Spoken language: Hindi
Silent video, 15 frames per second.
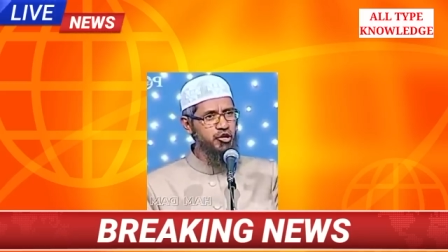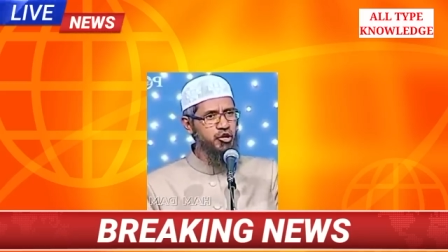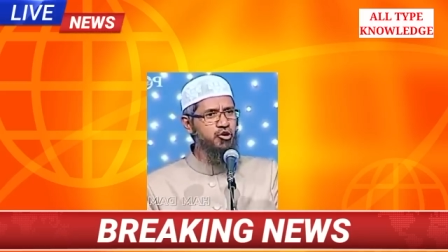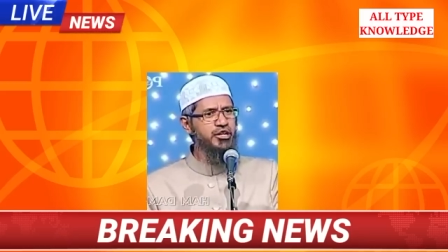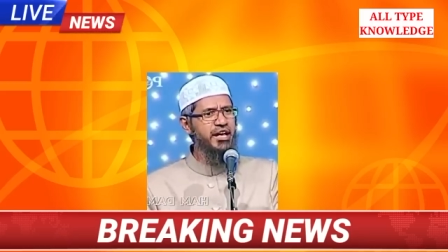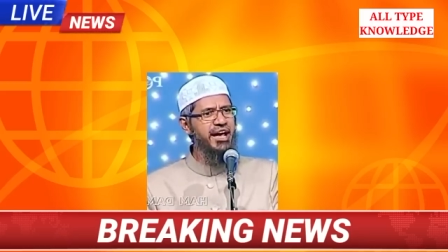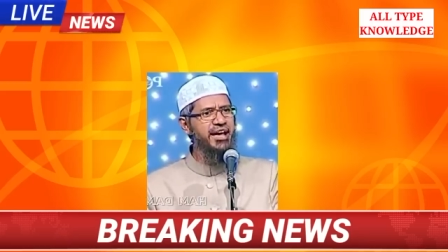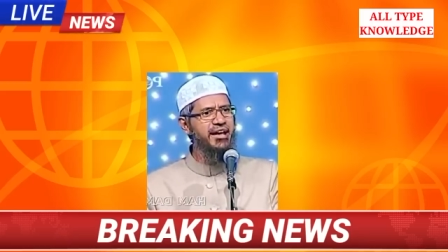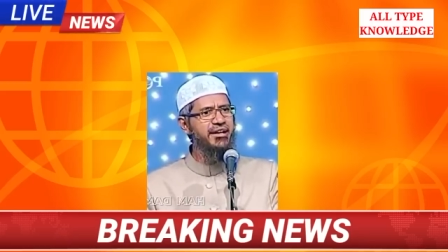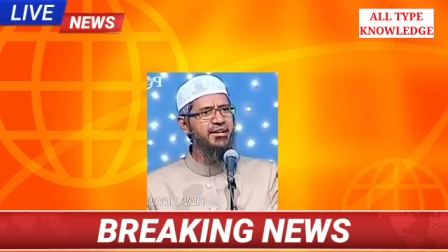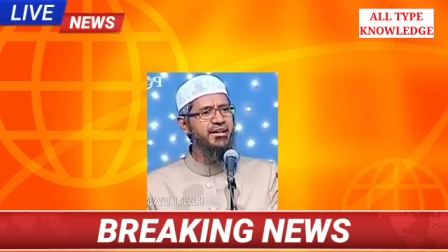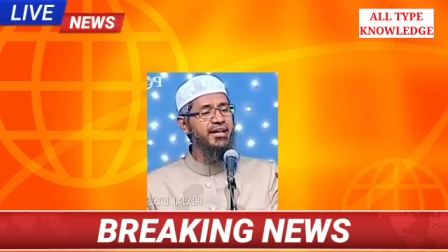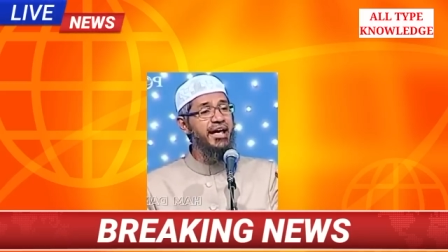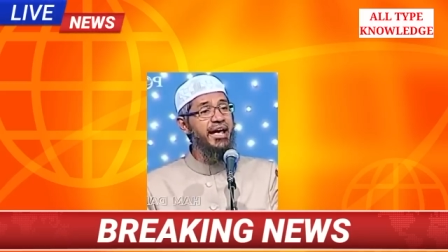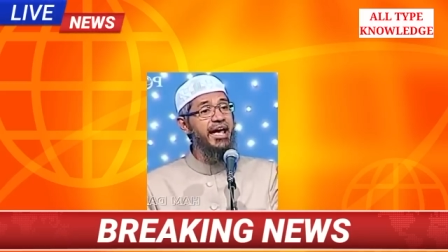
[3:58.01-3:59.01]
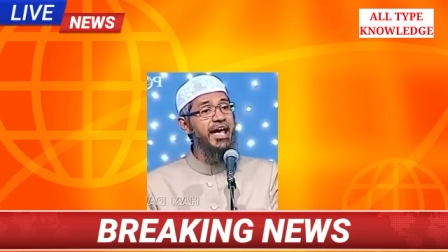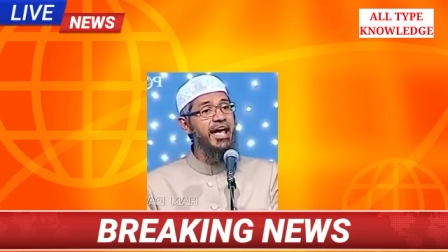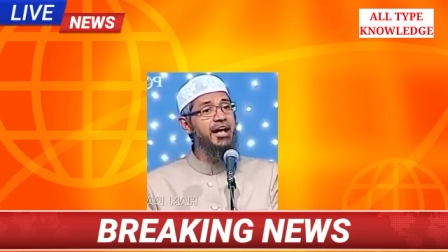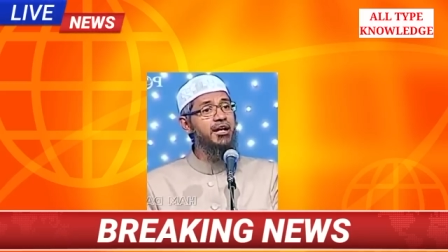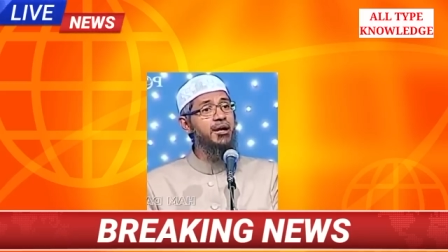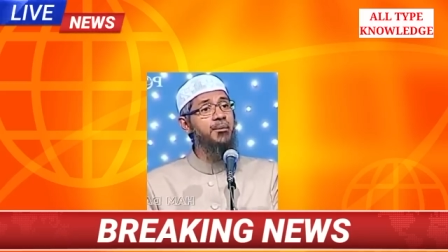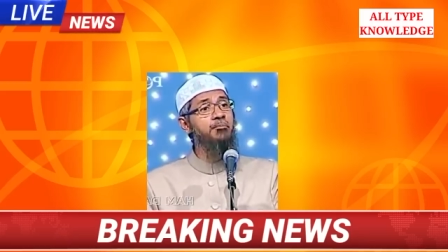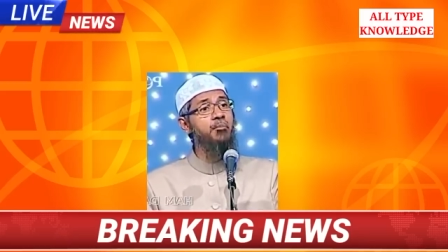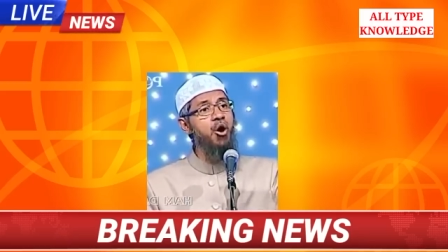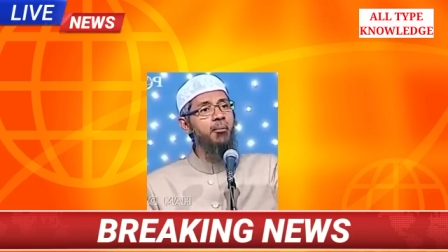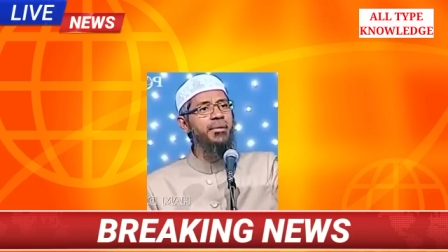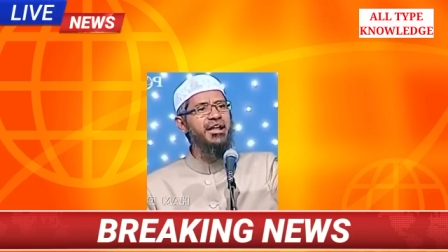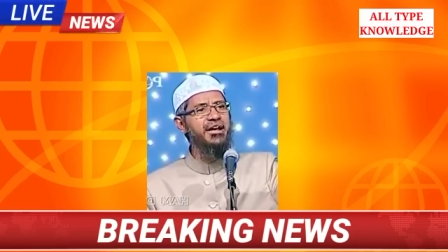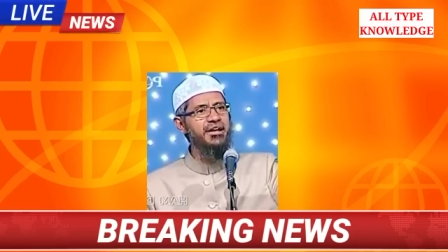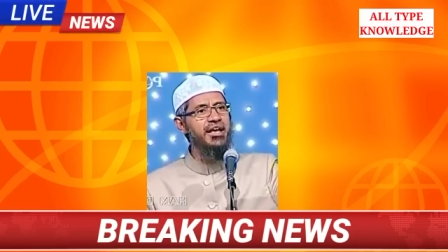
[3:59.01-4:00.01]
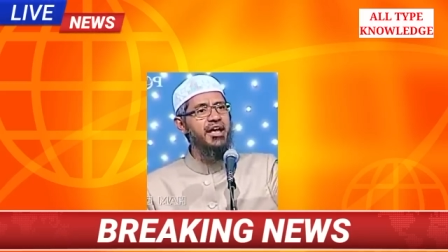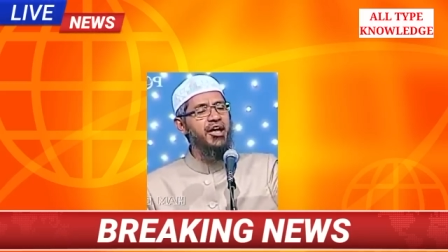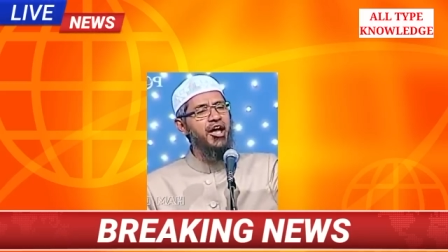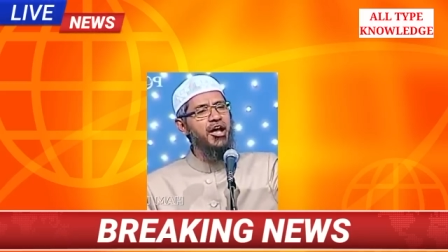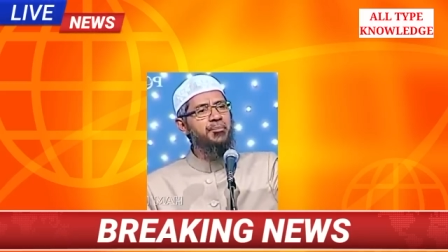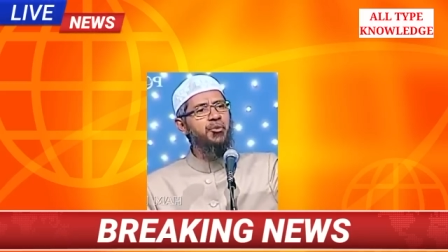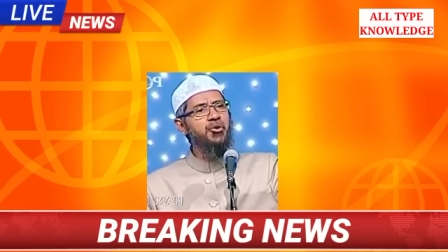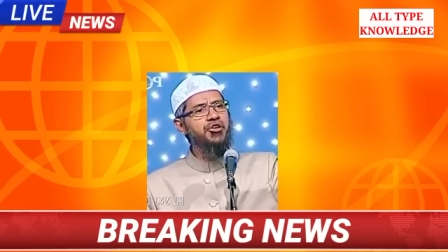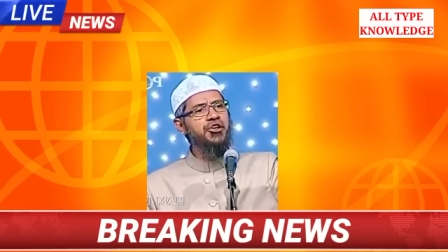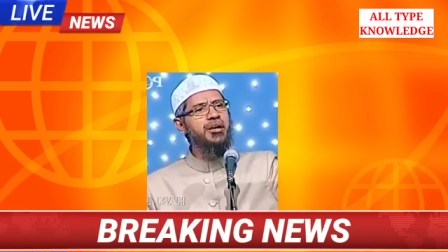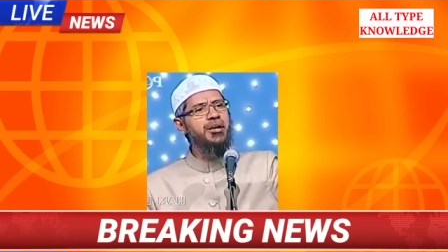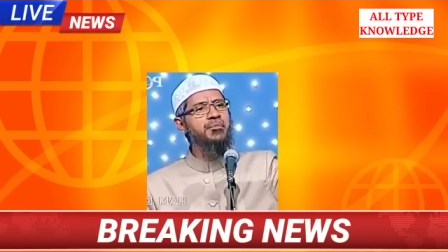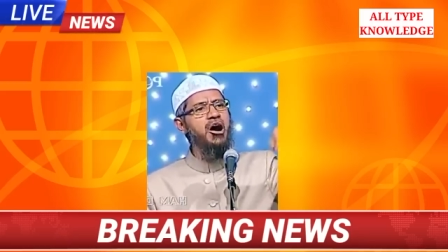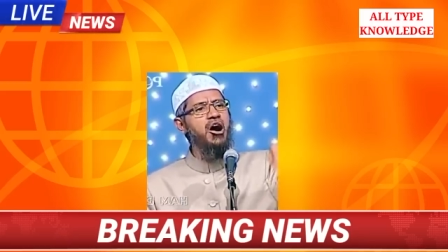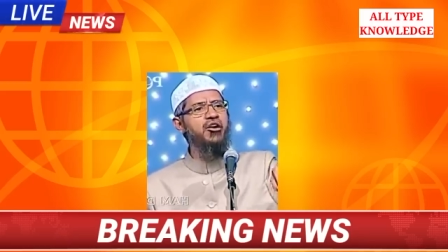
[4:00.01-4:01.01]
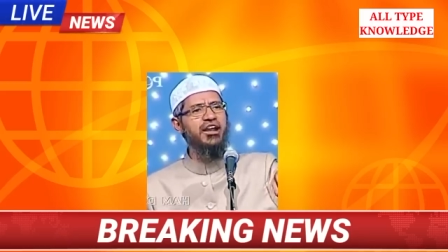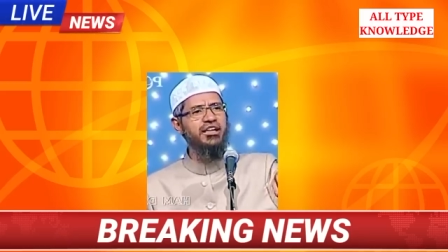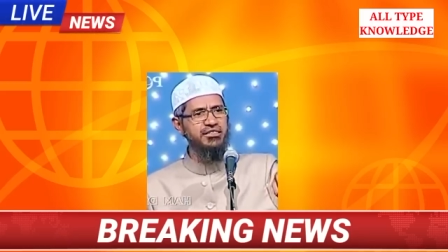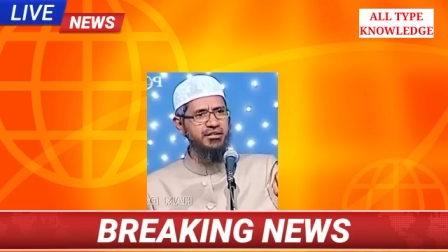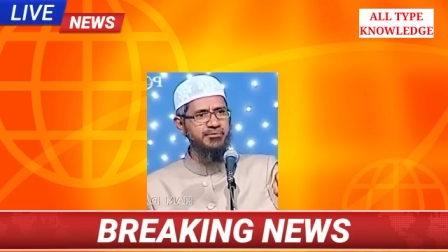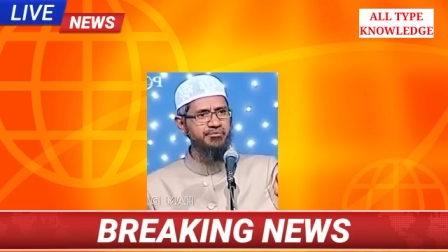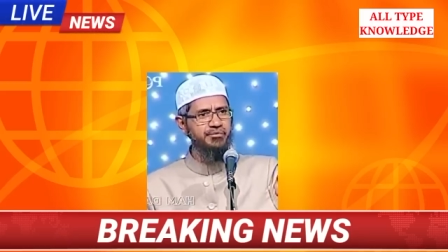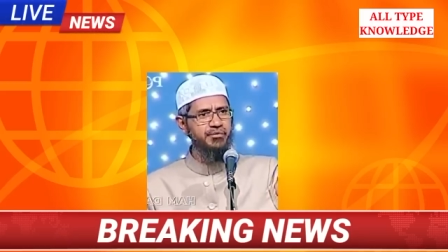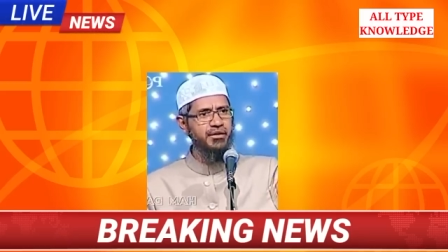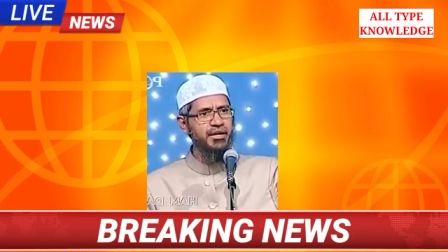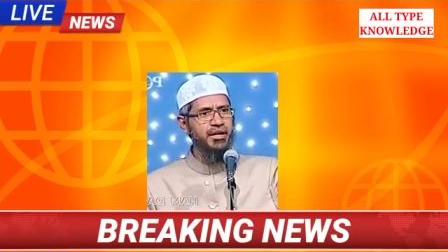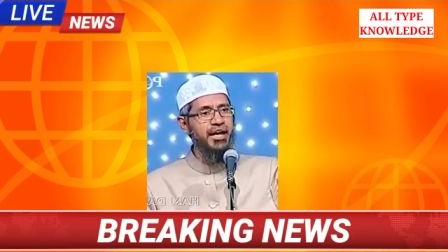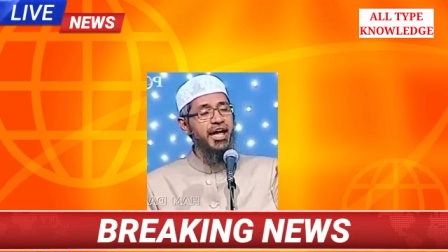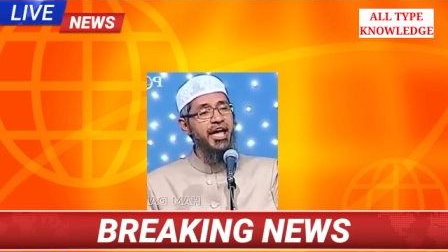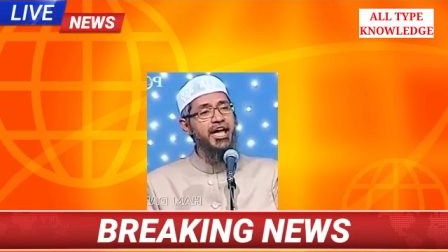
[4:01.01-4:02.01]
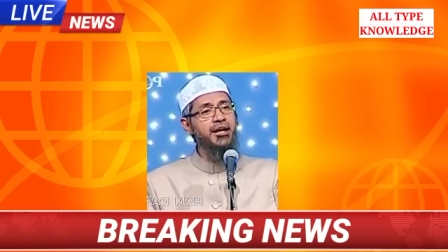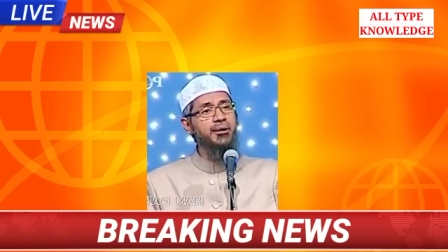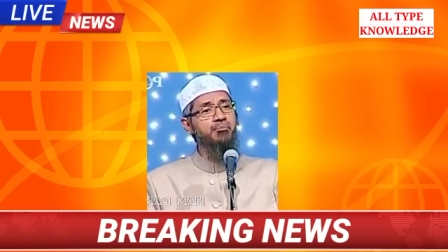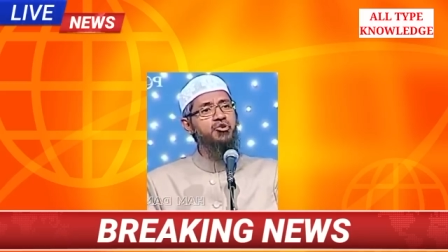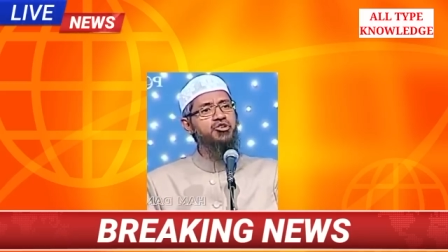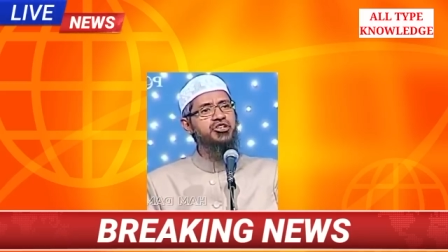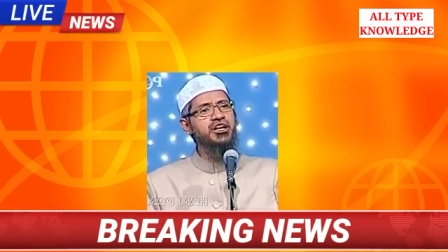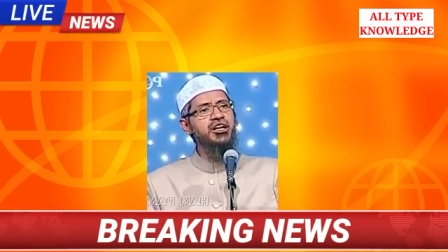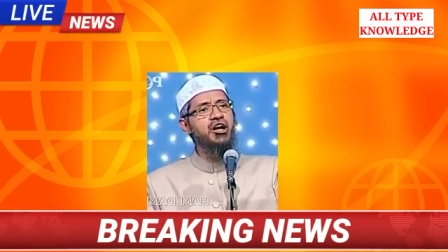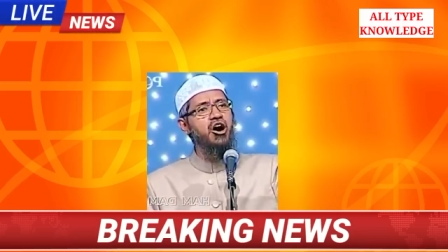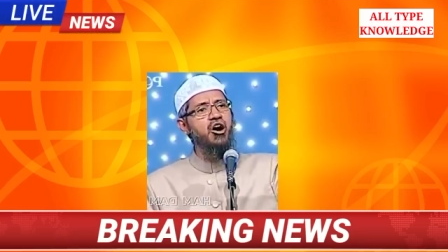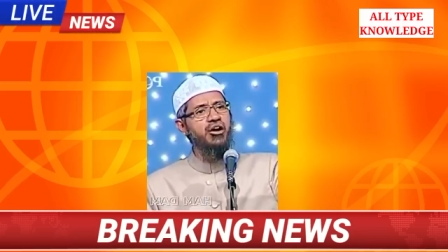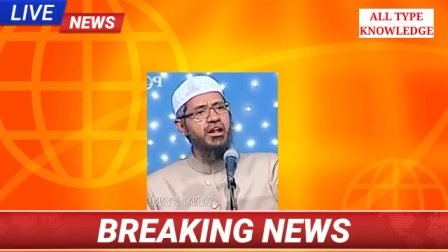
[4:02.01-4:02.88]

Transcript: क्योंकि एक मोमिन एक मुस्लिम औरत एक मुशरक